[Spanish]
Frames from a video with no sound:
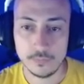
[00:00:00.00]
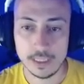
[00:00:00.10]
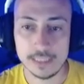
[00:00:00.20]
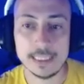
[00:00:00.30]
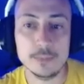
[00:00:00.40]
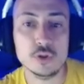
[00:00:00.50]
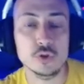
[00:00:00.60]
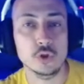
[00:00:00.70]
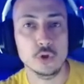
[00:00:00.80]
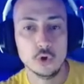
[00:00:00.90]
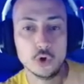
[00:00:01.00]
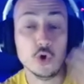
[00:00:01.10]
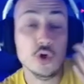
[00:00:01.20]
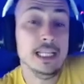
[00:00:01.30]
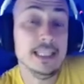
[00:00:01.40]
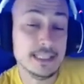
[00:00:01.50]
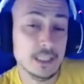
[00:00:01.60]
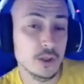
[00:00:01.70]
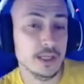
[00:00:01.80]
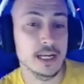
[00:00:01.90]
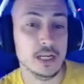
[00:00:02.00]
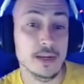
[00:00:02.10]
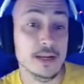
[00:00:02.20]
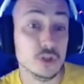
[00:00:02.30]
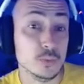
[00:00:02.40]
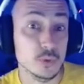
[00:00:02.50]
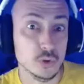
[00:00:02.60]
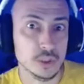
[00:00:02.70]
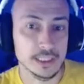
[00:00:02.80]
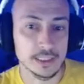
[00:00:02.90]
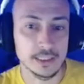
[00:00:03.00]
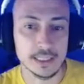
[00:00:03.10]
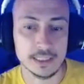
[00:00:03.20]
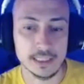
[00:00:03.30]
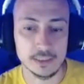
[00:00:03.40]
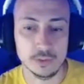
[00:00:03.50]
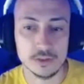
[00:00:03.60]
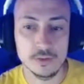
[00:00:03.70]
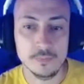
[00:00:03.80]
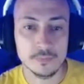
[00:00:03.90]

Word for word: Atacamos con todo, con el deseo de que el rival nos bloquee las criaturas, ¿no?